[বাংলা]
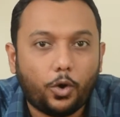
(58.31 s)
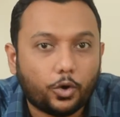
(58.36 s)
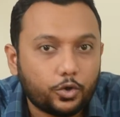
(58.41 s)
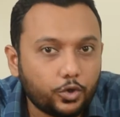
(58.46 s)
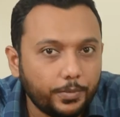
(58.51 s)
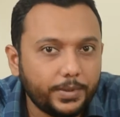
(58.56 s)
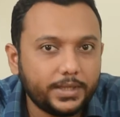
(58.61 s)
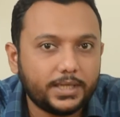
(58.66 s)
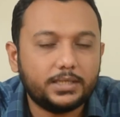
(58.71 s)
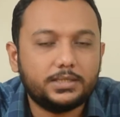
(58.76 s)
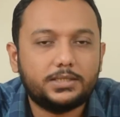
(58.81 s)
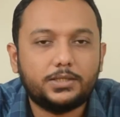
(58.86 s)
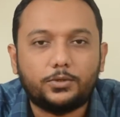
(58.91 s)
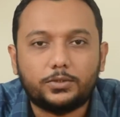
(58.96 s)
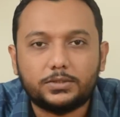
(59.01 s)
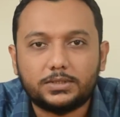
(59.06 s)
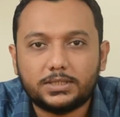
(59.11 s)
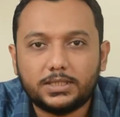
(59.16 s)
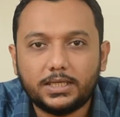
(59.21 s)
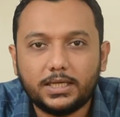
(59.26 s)
অটোমেটিক যে
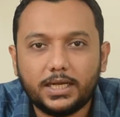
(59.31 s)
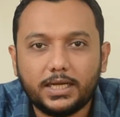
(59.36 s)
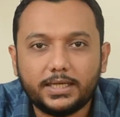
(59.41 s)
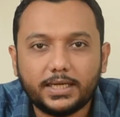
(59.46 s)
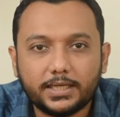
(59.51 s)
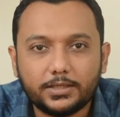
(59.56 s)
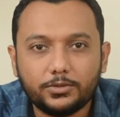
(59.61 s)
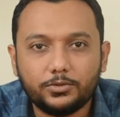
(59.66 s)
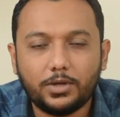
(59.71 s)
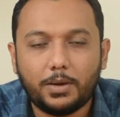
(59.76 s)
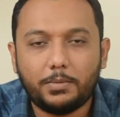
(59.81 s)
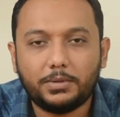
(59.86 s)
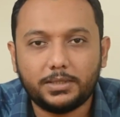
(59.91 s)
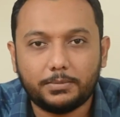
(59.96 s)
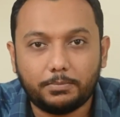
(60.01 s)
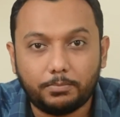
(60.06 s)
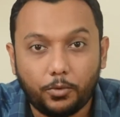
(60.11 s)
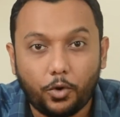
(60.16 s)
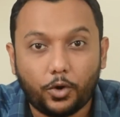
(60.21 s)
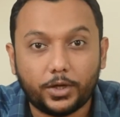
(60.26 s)
হচ্ছে এটা কিন্তু
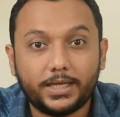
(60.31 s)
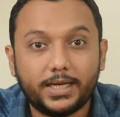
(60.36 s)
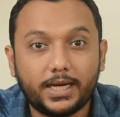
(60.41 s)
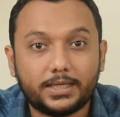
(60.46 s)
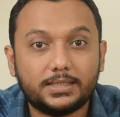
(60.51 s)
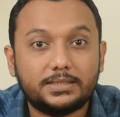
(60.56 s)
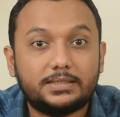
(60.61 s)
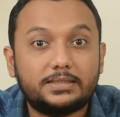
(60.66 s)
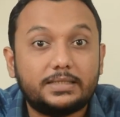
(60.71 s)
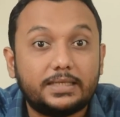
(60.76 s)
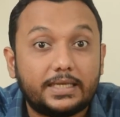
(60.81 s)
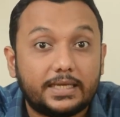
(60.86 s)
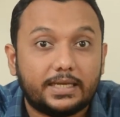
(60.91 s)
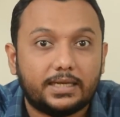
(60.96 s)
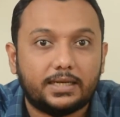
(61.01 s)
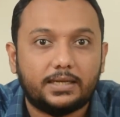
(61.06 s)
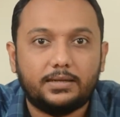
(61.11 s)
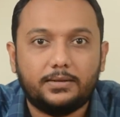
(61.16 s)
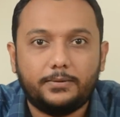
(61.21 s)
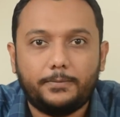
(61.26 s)
আমাদের বডির একটি
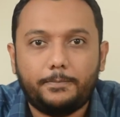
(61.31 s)
স্কিল